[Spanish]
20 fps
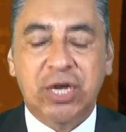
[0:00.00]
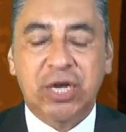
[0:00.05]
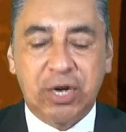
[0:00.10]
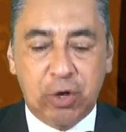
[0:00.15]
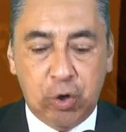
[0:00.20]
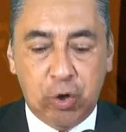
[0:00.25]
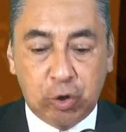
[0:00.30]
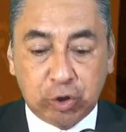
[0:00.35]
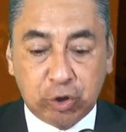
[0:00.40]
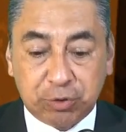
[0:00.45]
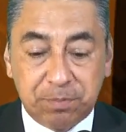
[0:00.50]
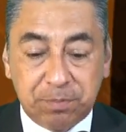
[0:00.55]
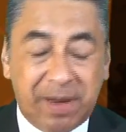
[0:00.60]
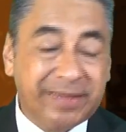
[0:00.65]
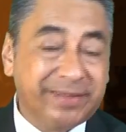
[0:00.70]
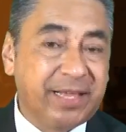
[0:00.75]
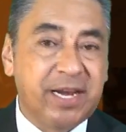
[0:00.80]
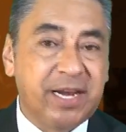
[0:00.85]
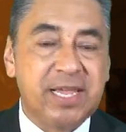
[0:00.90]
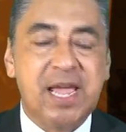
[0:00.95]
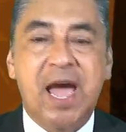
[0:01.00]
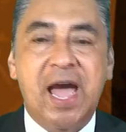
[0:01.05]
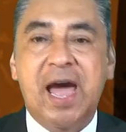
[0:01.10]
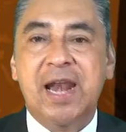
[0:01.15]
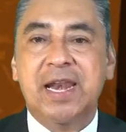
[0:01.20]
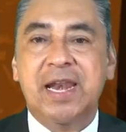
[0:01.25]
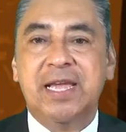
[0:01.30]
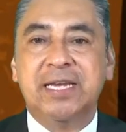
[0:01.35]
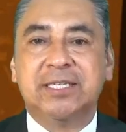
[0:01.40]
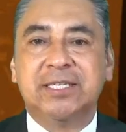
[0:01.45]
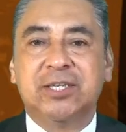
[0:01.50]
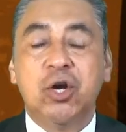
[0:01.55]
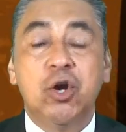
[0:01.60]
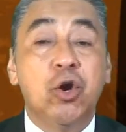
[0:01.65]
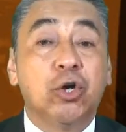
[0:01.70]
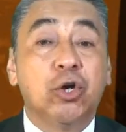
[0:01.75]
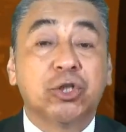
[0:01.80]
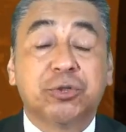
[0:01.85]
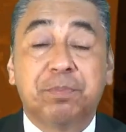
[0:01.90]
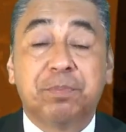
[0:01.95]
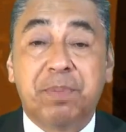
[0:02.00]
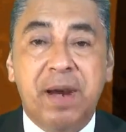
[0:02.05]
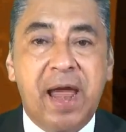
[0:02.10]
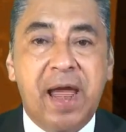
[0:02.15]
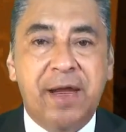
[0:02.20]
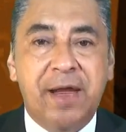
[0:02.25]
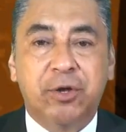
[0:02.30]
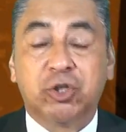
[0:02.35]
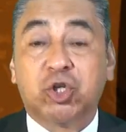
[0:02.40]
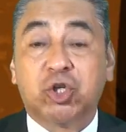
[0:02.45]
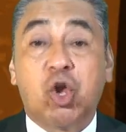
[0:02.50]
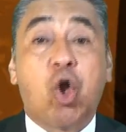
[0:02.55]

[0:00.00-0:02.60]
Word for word: los materiales, los planos,